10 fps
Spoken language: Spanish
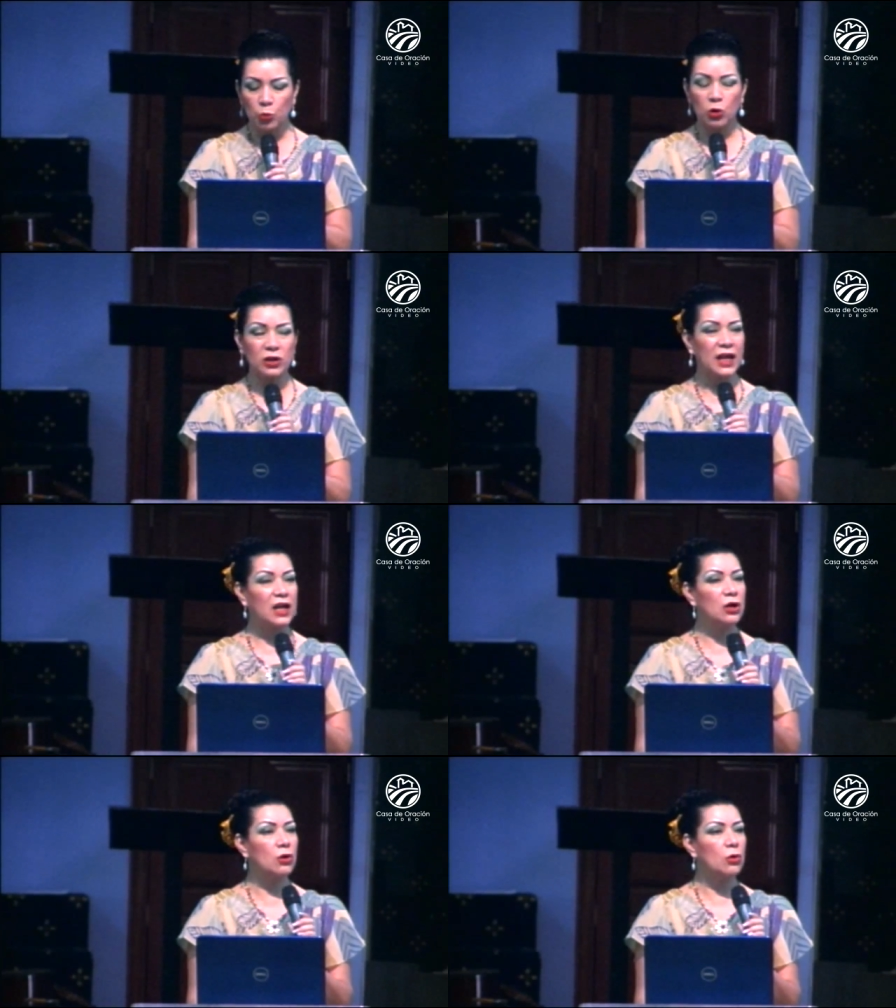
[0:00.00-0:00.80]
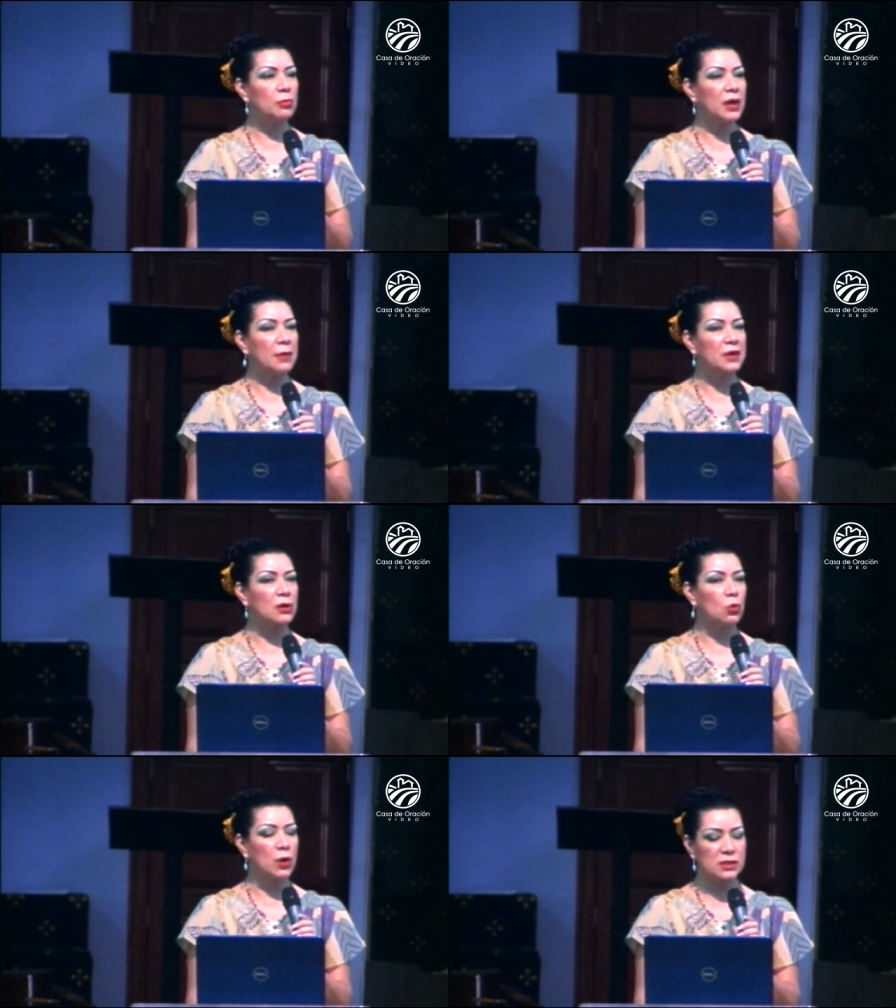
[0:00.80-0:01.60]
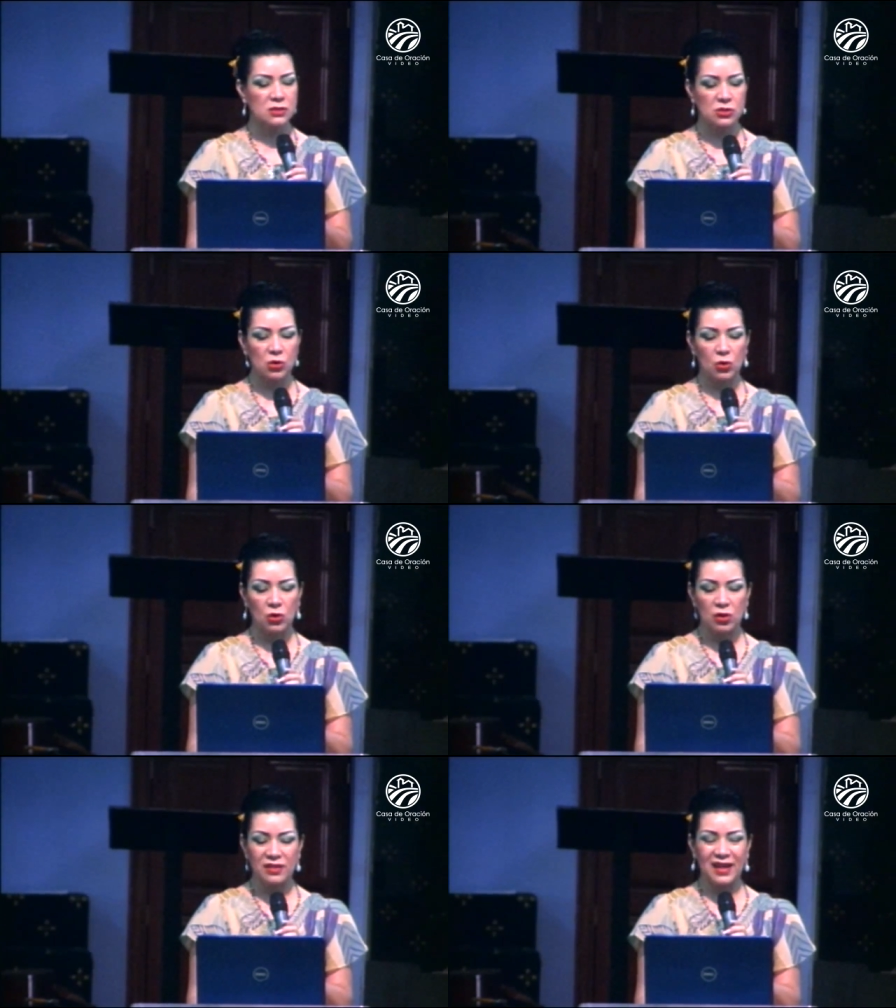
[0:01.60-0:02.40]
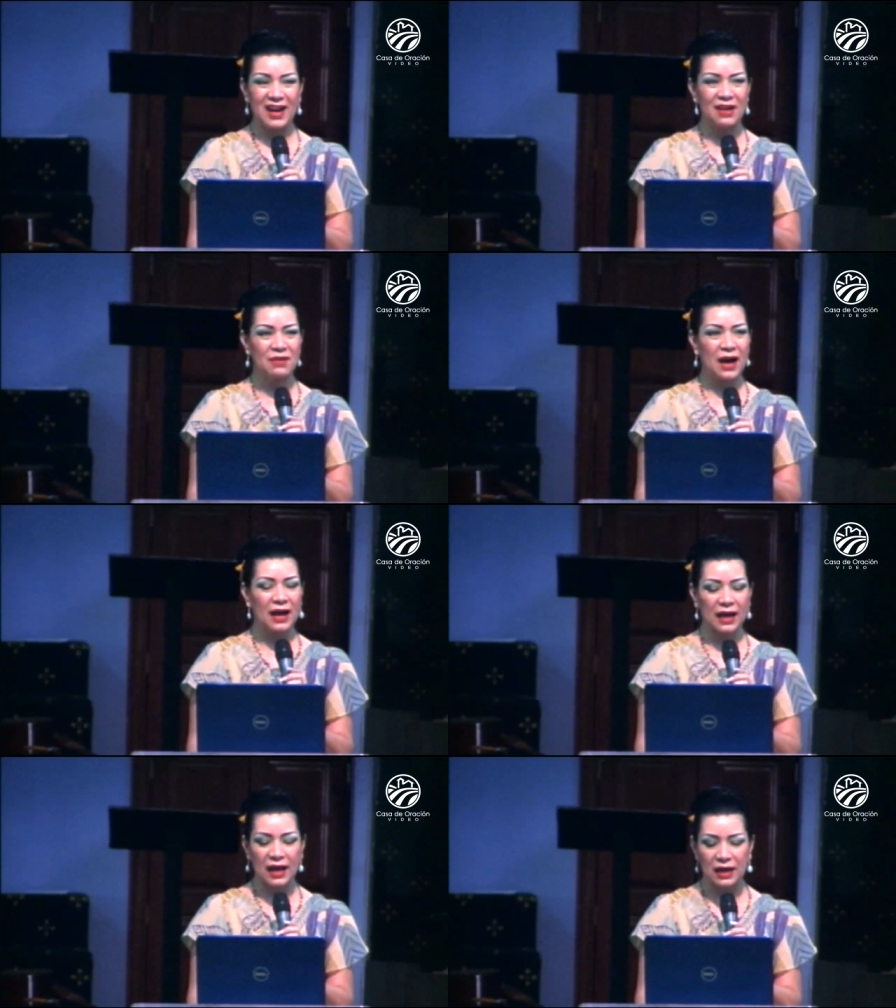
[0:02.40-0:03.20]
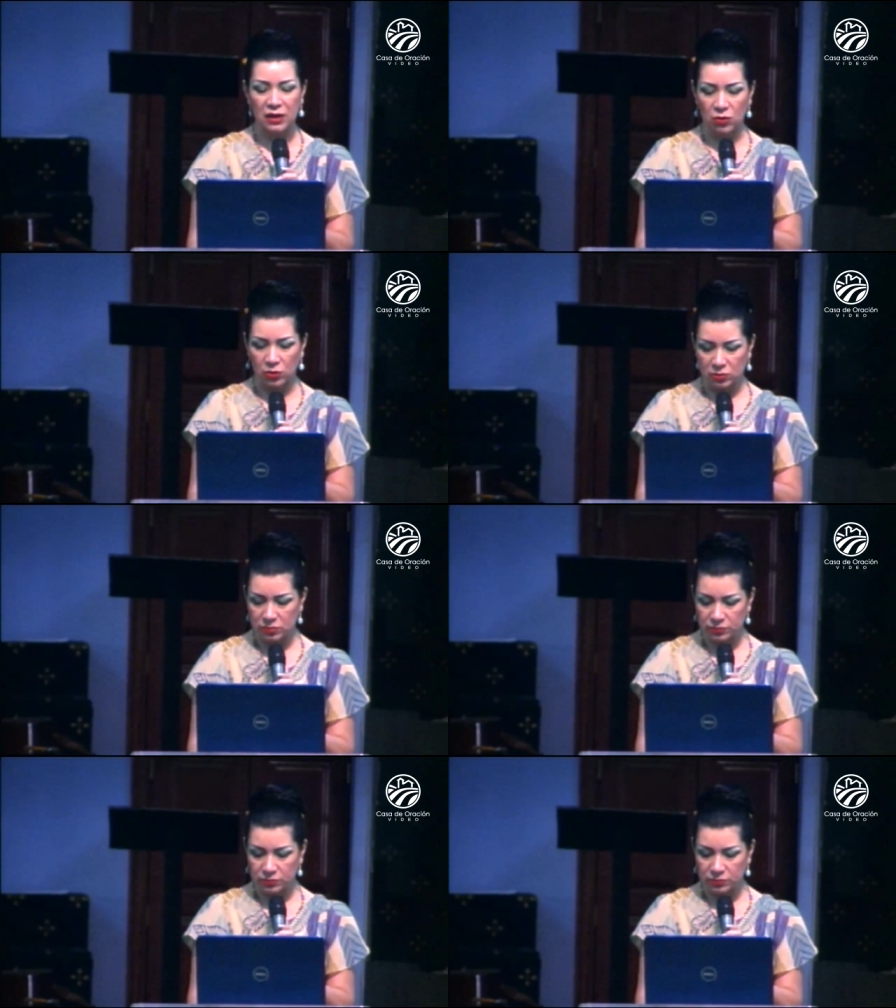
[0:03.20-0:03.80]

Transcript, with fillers: porque no me avergüenzo del Evangelio,